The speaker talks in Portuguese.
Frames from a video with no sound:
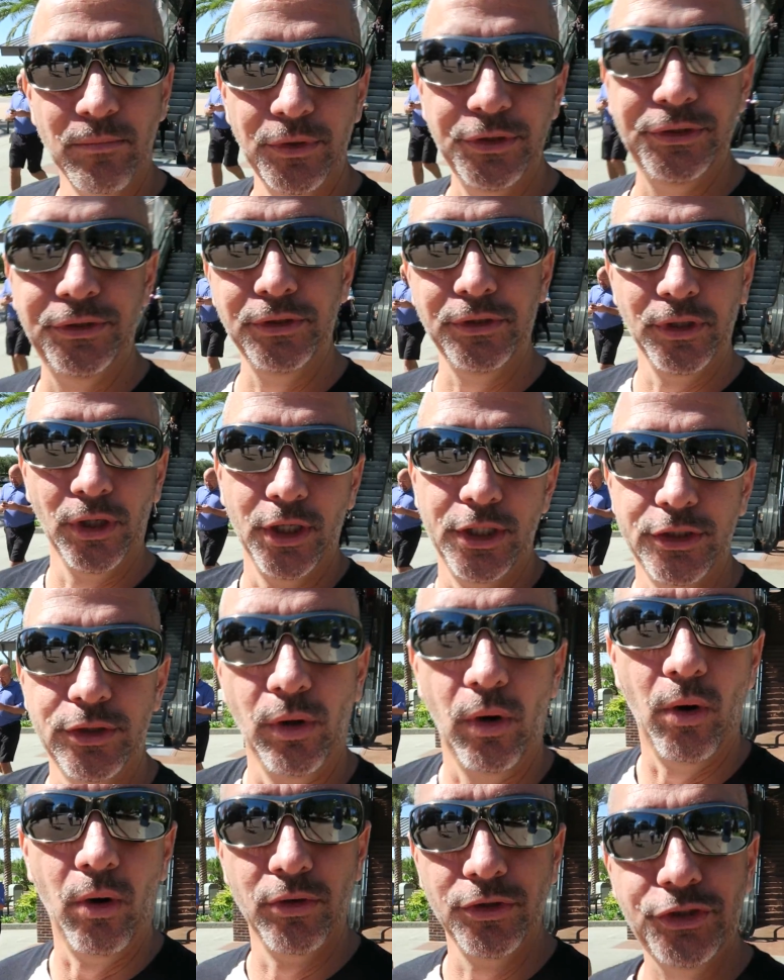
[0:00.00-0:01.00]
é muito
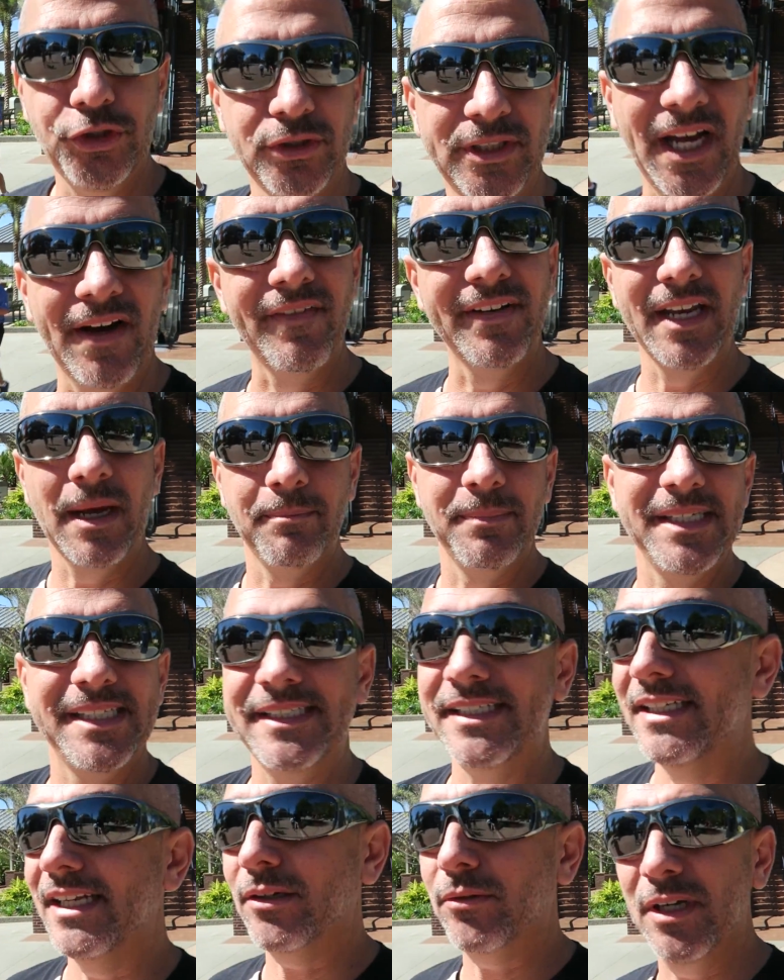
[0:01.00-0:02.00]
doido. Ontem eu tava na
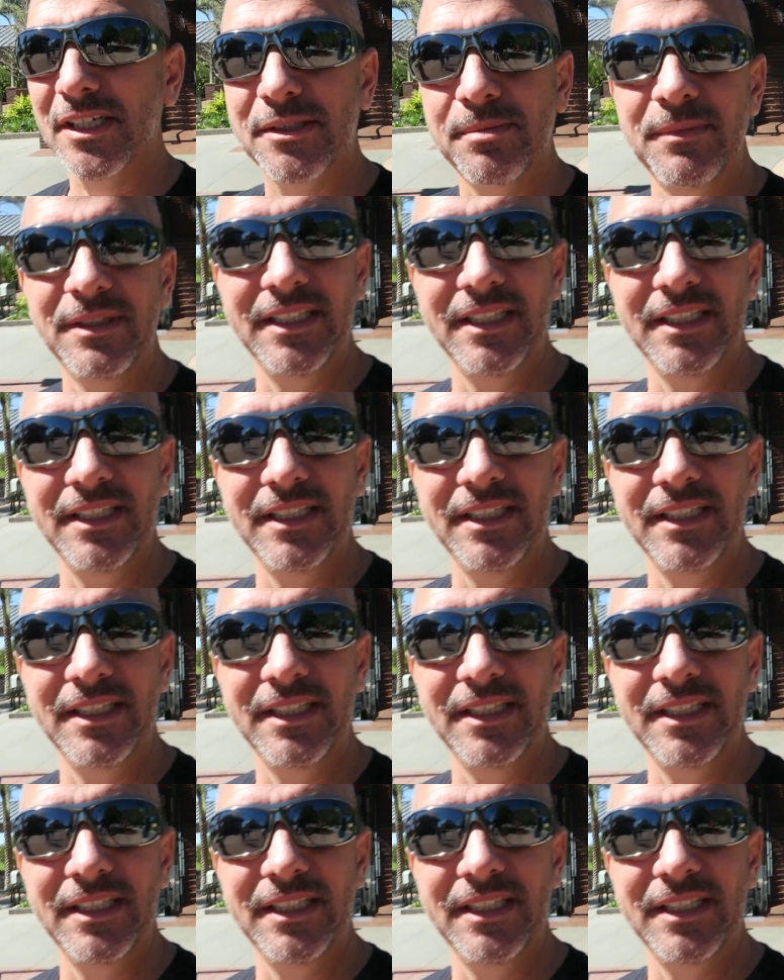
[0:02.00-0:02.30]
piscina com as